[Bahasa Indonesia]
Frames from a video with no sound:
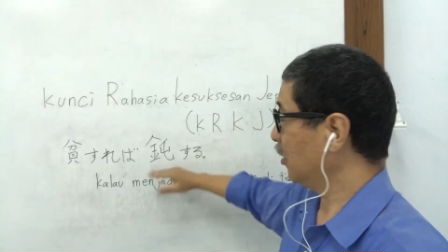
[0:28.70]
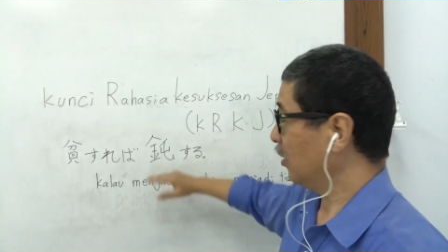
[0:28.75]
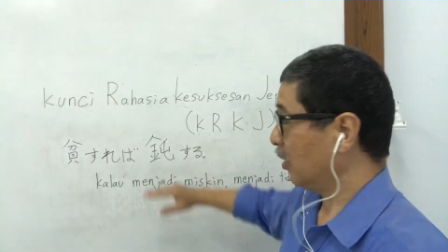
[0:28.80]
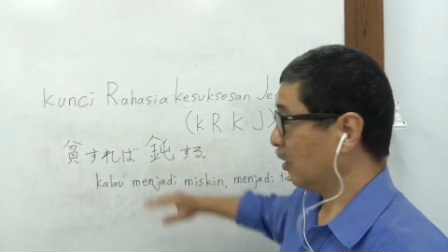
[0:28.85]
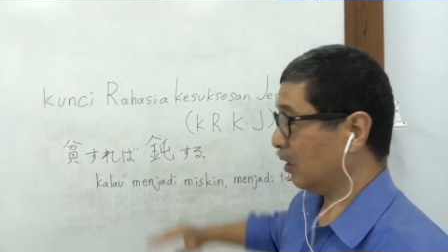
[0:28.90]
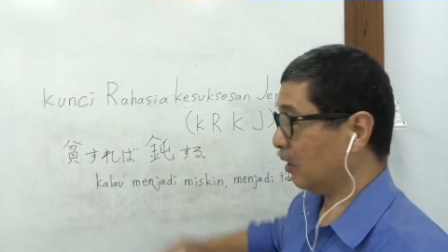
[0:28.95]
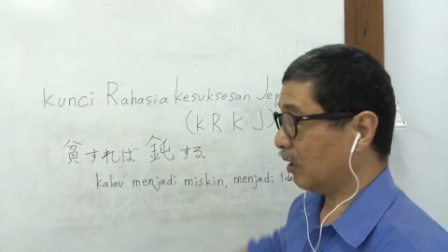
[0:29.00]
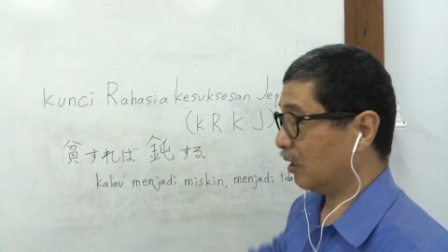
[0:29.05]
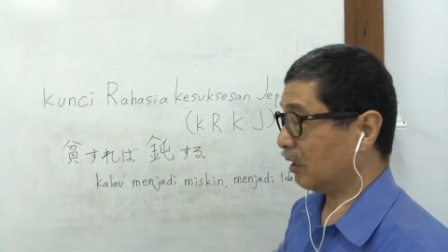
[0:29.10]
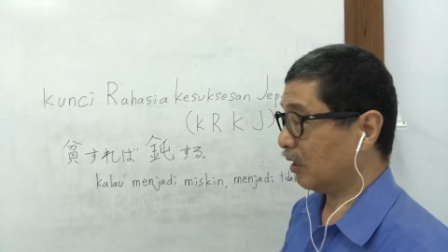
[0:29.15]

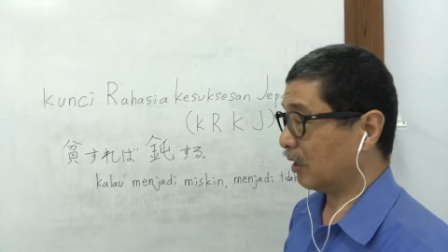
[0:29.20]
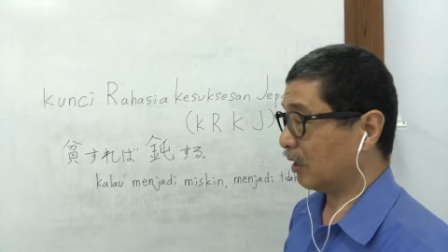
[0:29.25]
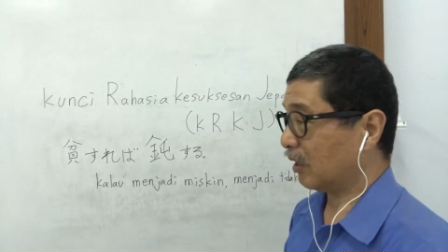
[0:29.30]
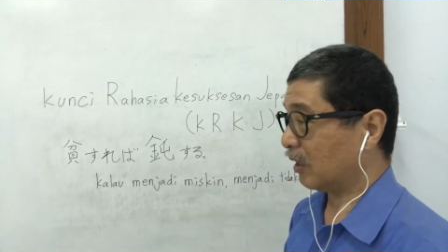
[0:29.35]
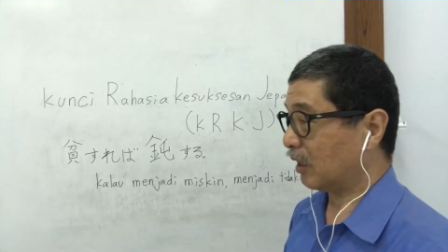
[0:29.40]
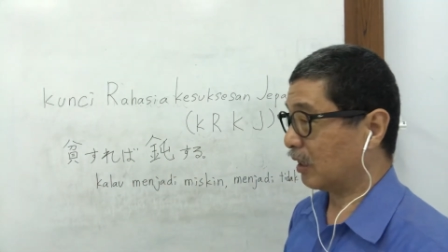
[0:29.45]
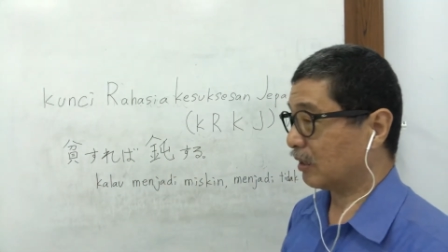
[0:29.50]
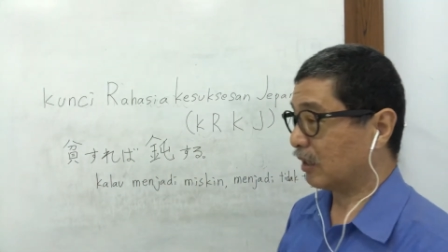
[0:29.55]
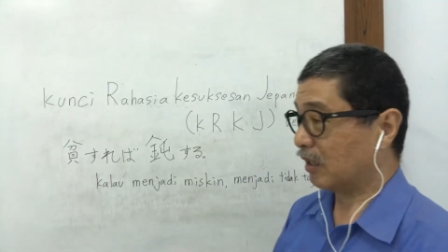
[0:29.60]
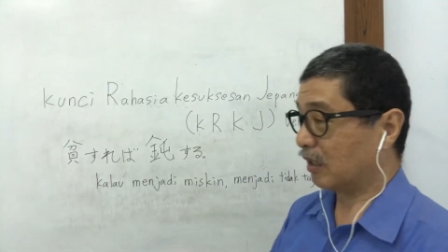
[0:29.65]
Eh,
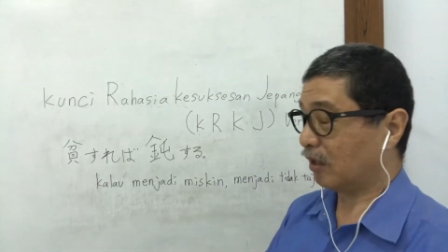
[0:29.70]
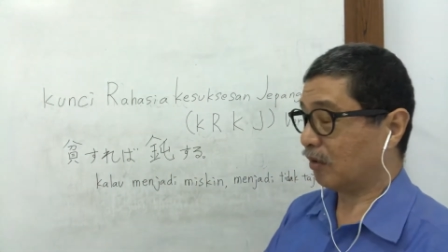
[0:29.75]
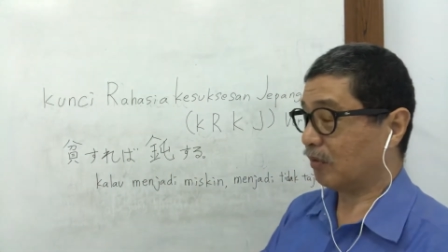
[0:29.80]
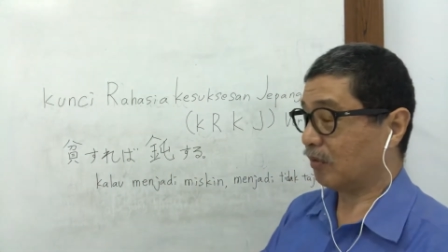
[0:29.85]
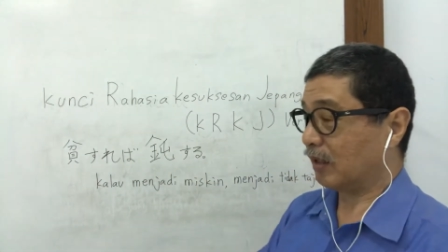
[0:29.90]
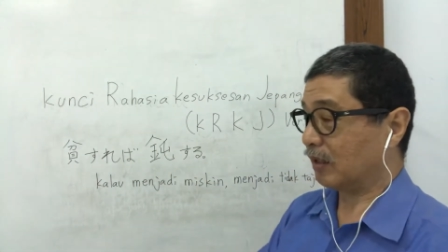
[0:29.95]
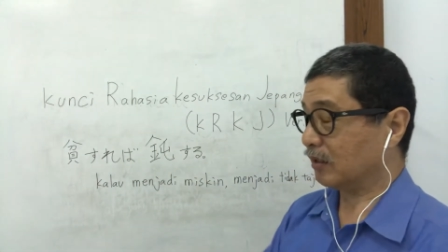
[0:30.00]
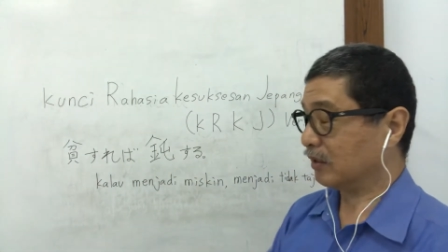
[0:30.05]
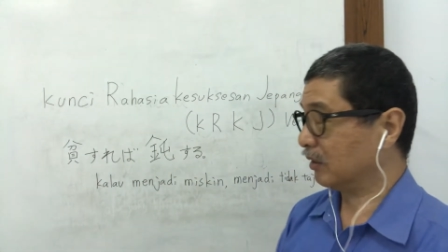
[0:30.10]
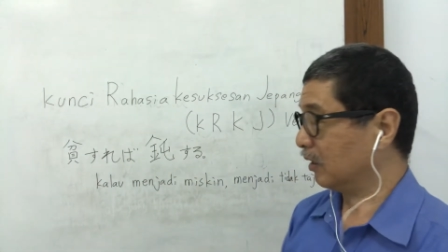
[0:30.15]
kata
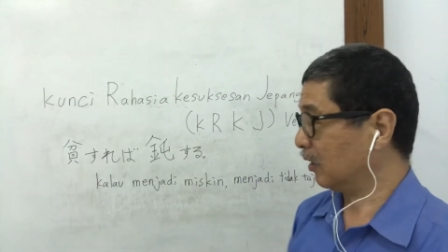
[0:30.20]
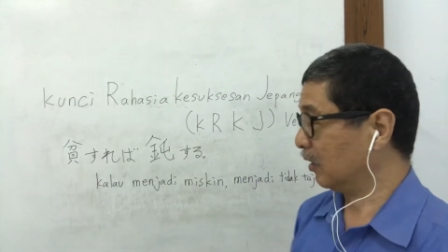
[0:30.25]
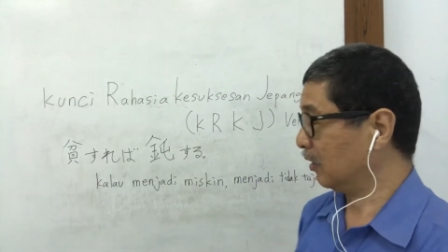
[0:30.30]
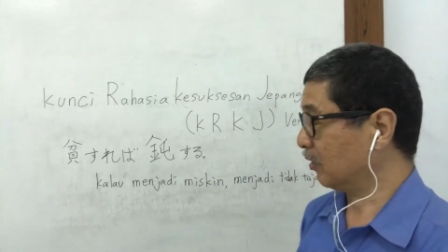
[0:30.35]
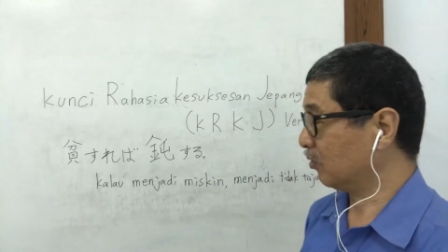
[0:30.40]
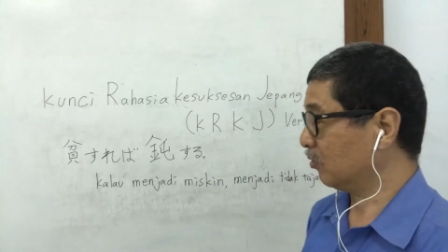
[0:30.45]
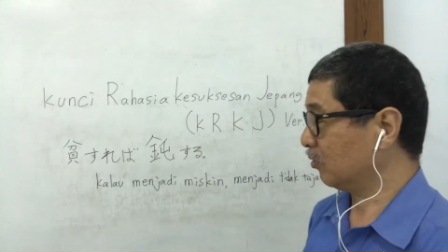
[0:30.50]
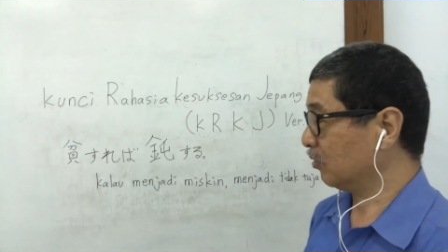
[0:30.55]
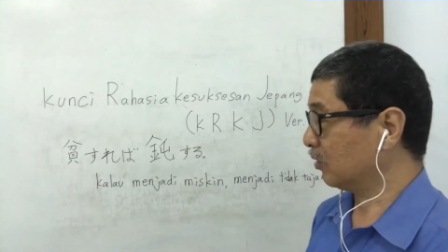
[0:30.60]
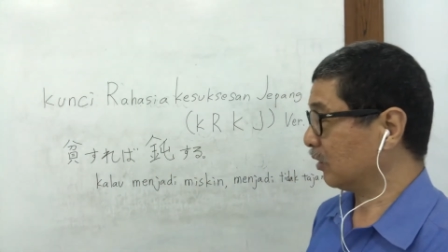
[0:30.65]
lawannya
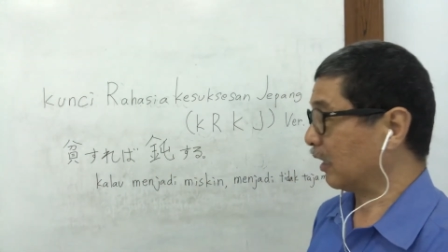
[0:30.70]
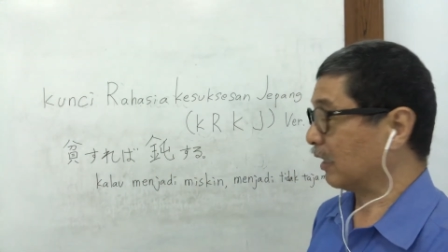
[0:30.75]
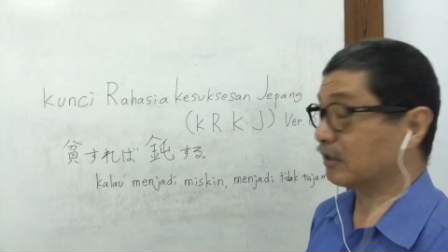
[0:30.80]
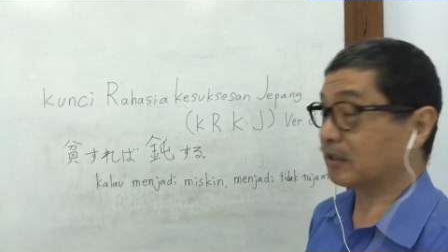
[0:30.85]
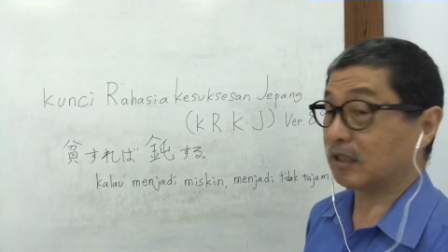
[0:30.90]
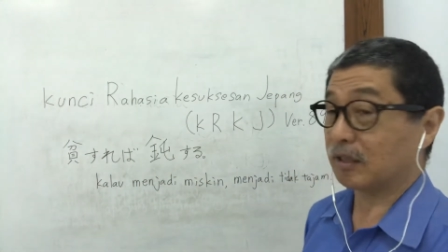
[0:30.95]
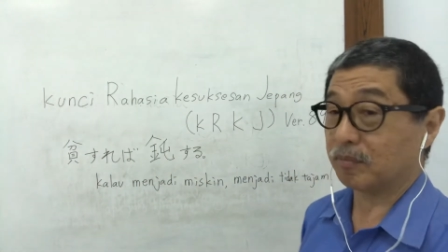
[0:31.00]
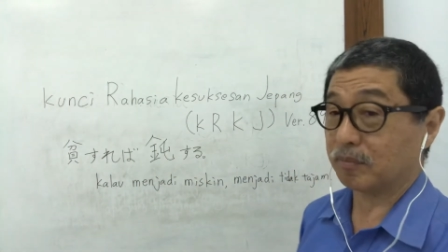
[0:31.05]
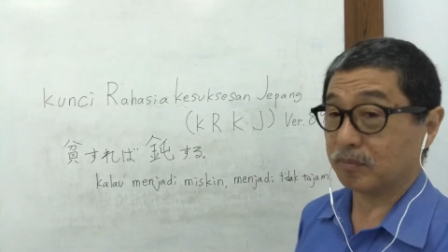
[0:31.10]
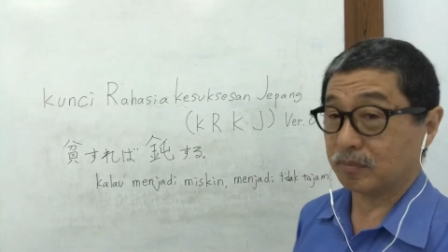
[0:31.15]
itu
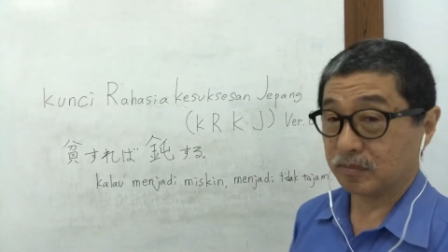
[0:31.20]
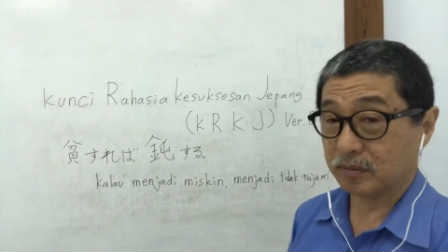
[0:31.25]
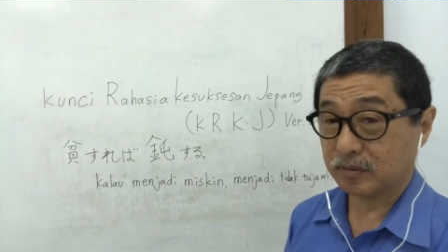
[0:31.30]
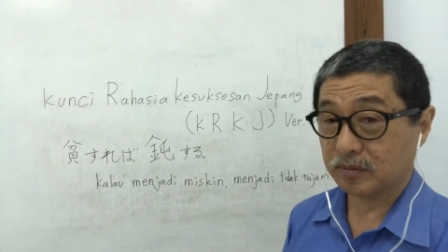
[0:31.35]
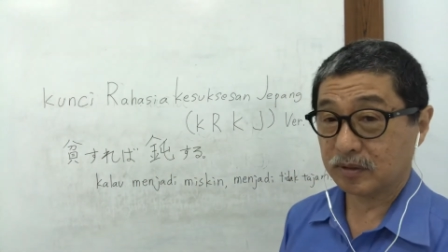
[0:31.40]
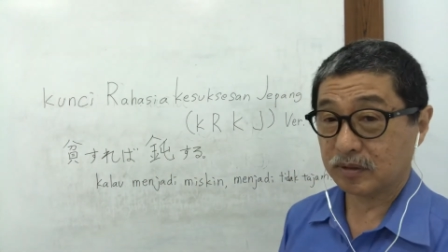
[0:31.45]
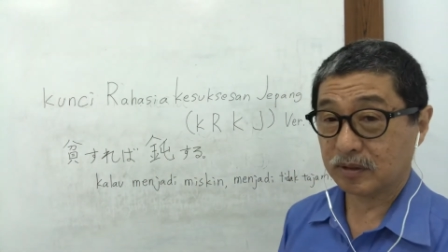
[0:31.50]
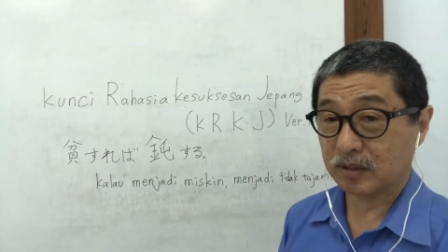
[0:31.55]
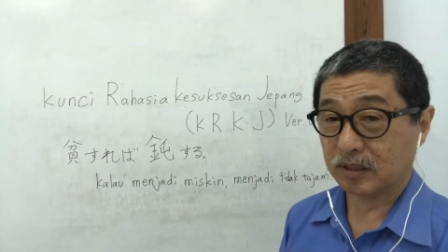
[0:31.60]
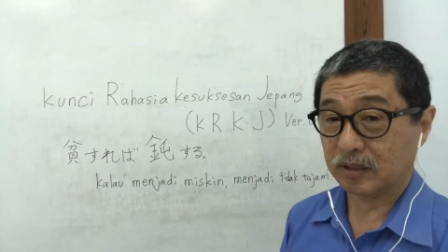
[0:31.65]
tajam.
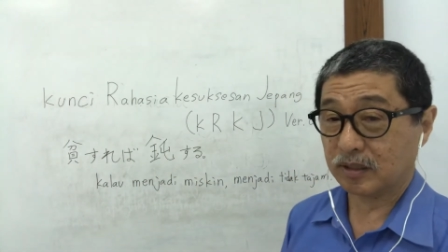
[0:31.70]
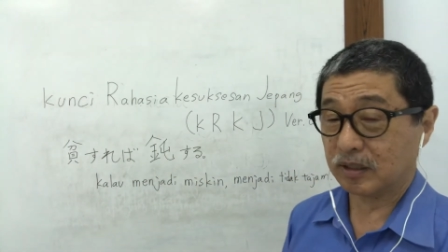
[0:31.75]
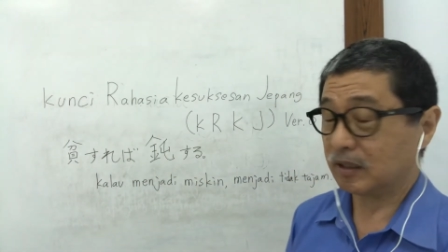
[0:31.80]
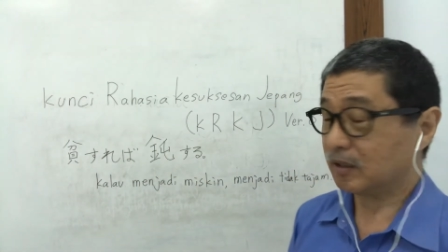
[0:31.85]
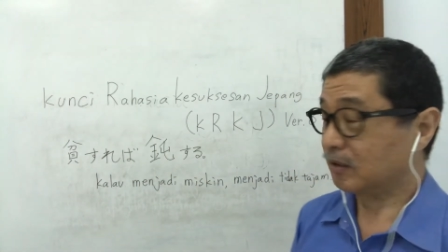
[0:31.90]
Jadi